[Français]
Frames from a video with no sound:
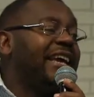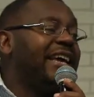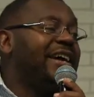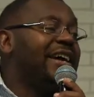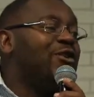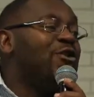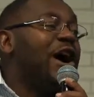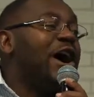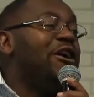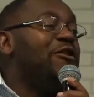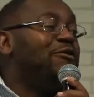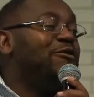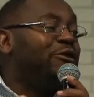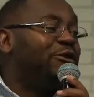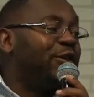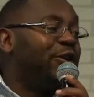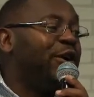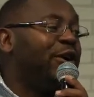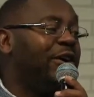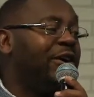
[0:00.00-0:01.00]
ou à une
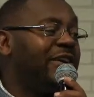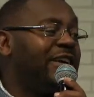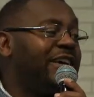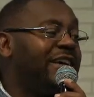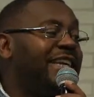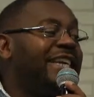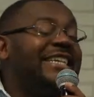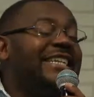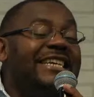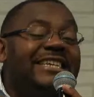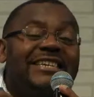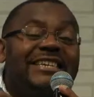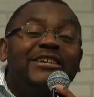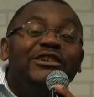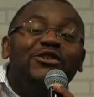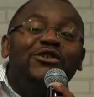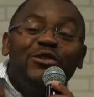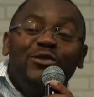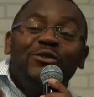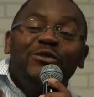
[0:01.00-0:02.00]
soeur qui te disent que
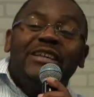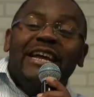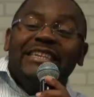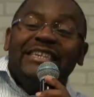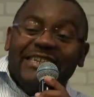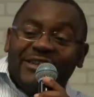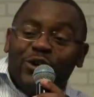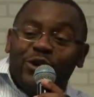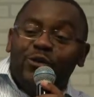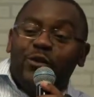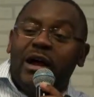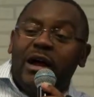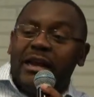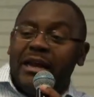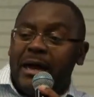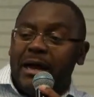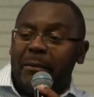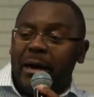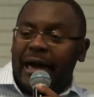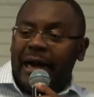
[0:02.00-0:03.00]
Dieu nous a dit qu'on doit aller
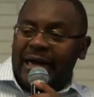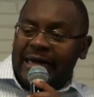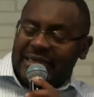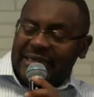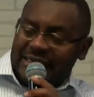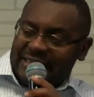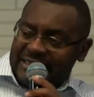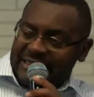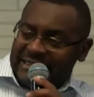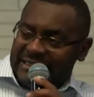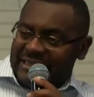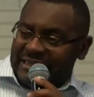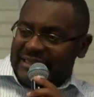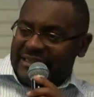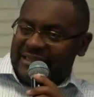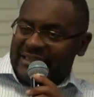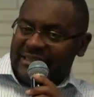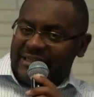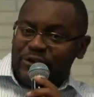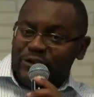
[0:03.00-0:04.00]
là-bas
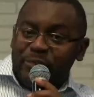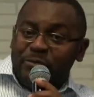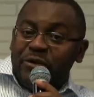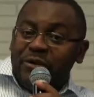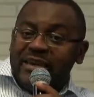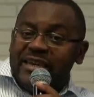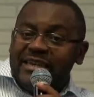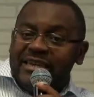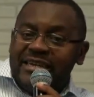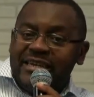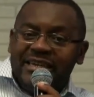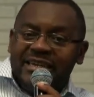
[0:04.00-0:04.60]
Tu ne peux rien dire.